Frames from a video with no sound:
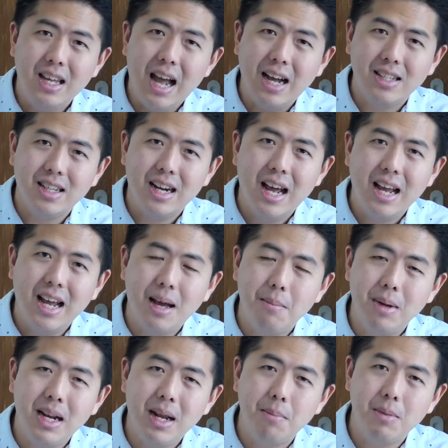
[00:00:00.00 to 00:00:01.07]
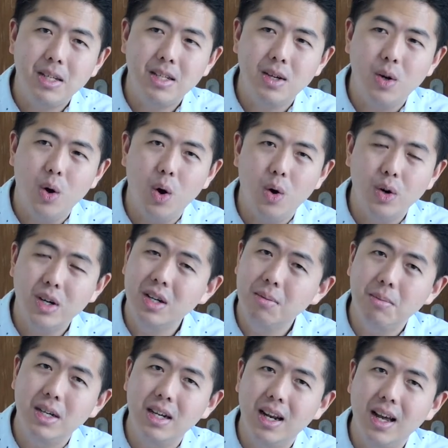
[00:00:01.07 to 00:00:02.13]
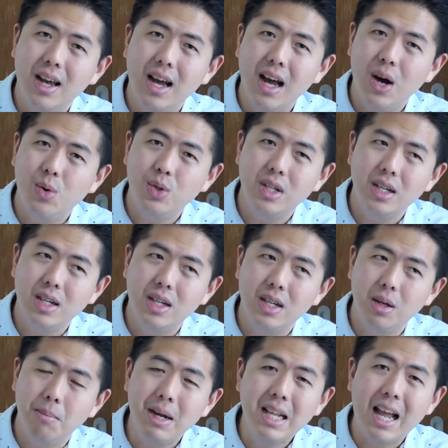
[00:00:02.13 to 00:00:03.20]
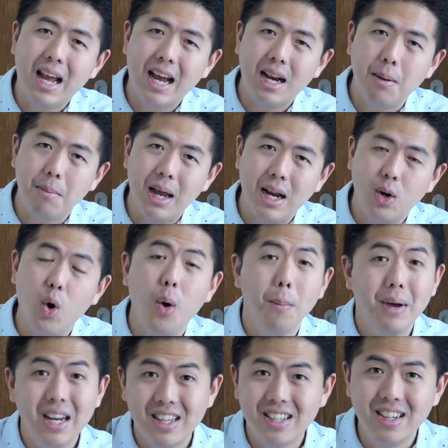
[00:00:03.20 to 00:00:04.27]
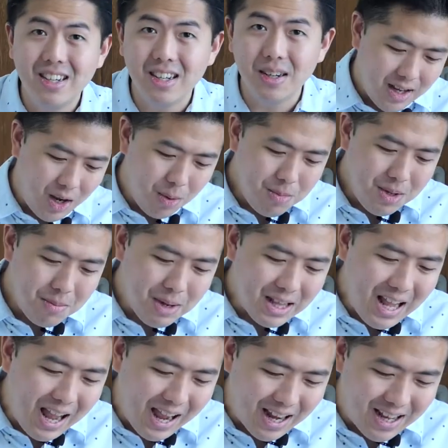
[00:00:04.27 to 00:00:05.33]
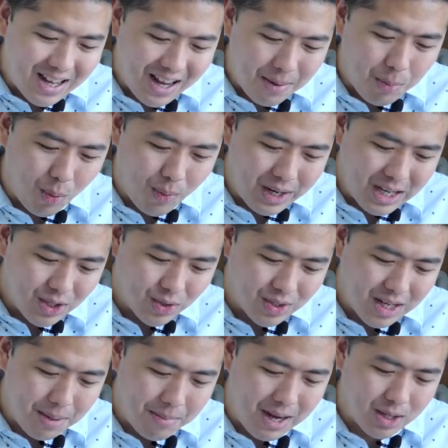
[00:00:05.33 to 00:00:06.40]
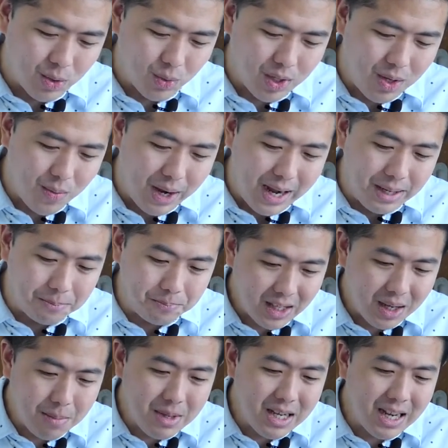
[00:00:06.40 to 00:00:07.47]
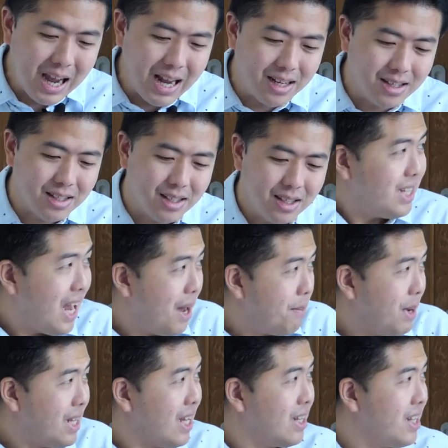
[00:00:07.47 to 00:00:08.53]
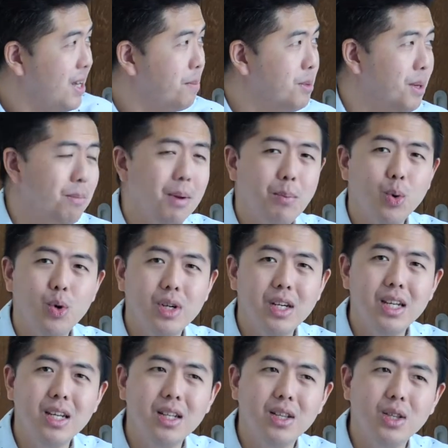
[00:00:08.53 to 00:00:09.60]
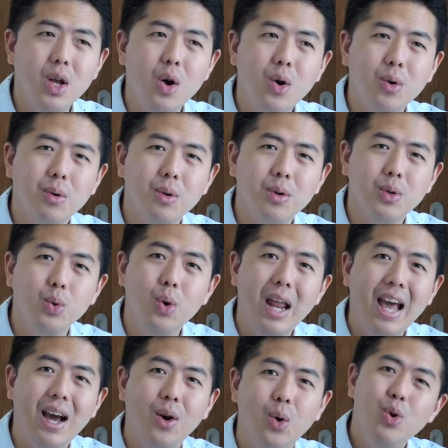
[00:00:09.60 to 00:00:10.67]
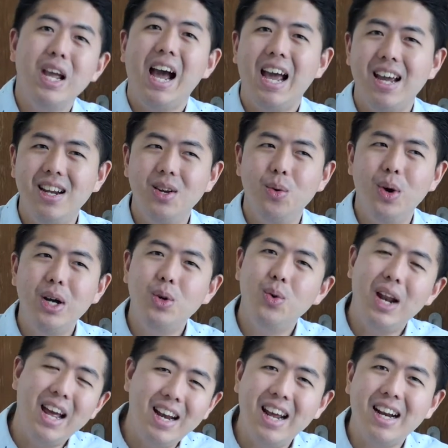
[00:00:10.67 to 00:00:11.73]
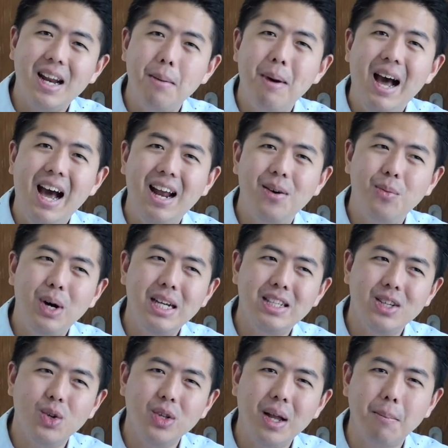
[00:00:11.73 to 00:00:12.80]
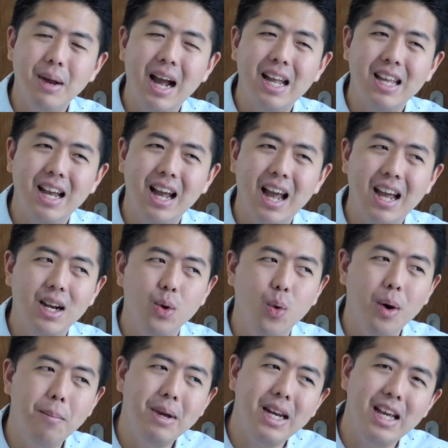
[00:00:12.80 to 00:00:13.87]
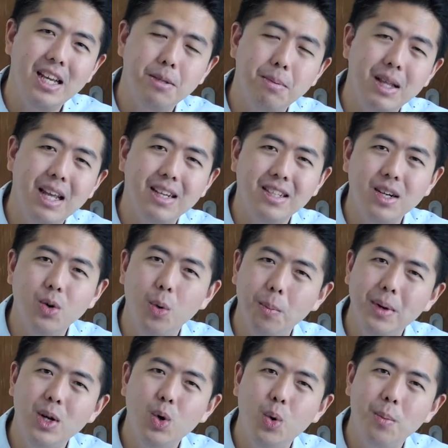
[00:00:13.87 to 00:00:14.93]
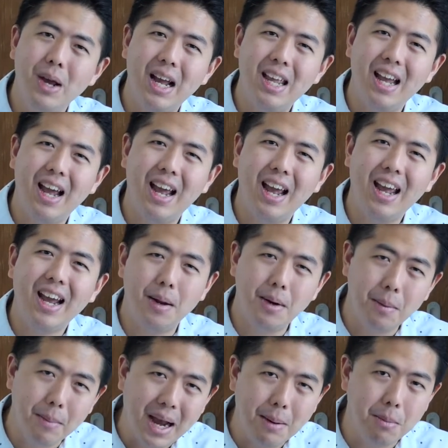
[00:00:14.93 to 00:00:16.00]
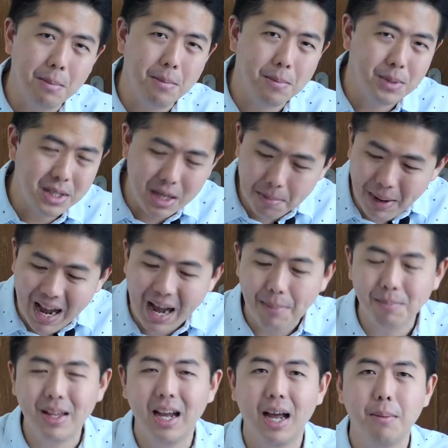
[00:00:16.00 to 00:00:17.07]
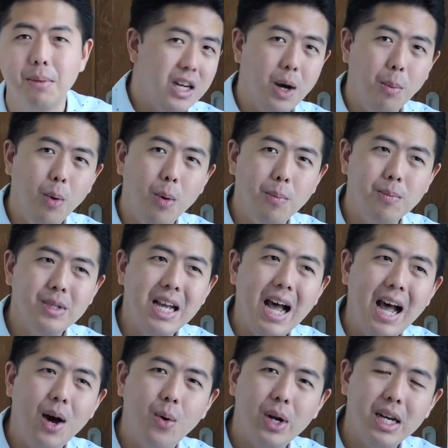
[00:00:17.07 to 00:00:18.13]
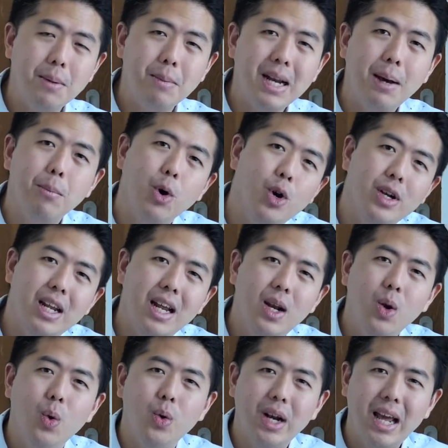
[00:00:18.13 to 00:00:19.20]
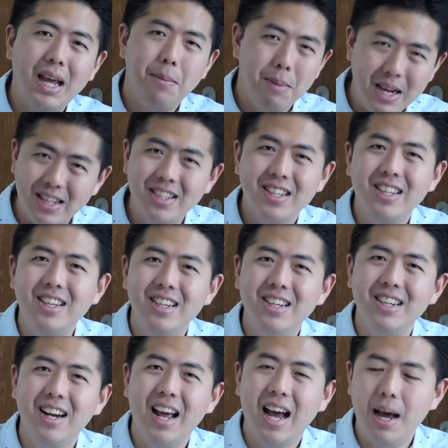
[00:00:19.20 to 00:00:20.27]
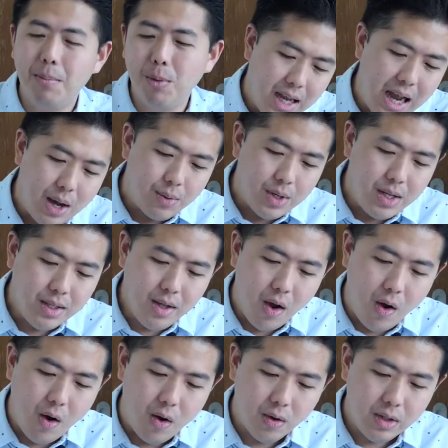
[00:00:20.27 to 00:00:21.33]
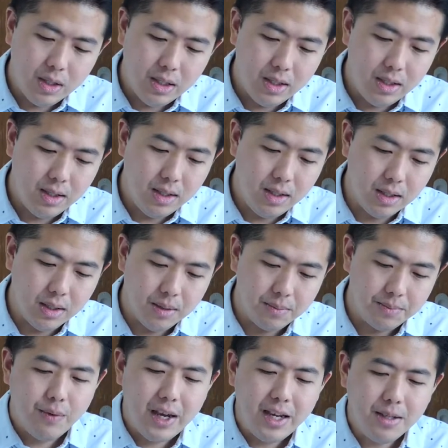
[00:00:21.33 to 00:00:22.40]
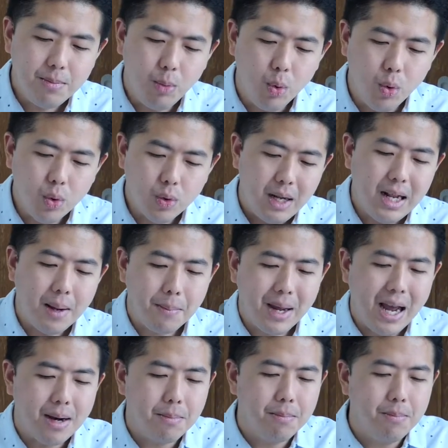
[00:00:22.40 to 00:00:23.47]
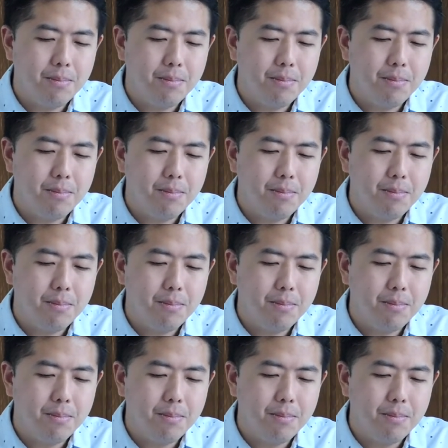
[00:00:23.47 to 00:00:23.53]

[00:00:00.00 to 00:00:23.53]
อยากจะได้คำแนะนำในเชิงของเครื่องมือแล้วก็ culture หรือแม้แต่การทำงานของ manager เขามีแม้แต่อันนี้ับผมว่าน่าสนใจมากตรงที่ว่า เขามีการแชร์แม้แต่ทิปสำหรับคนที่ต้องดูแลผู้ใหญ่ หรือว่าดูแลเด็กในบ้านว่าจะต้องทำงานยังไง หรือว่า manage expectation ของเพื่อนร่วมงานยังไง ให้การทำงานมันมีประสิทธิภาพนะครับ เดี๋ยวผมจะเอาอันนี้มาทำคอนเทนต์ลงในเพจอีกทีหนึ่งนะครับข่าวที่ 2 คือ Facebook ได้ทำการ